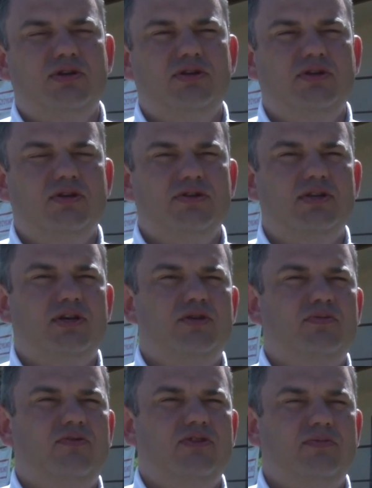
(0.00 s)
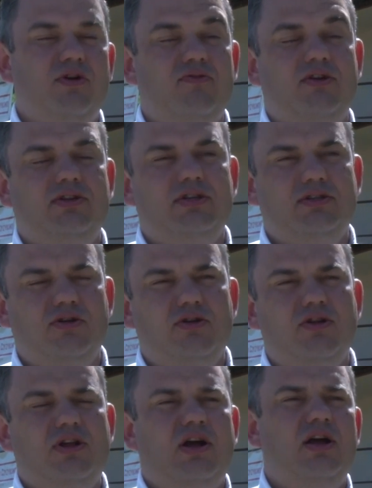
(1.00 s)
Jeśli to jest jakiś powiedzmy rower,
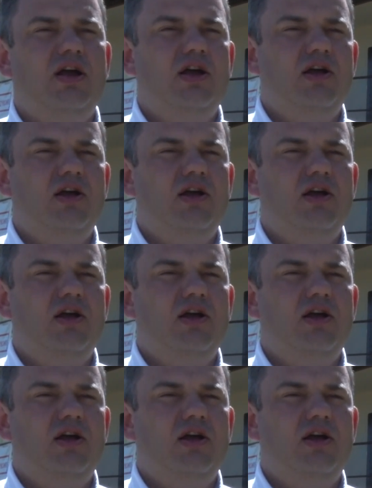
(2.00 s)
deskorolka,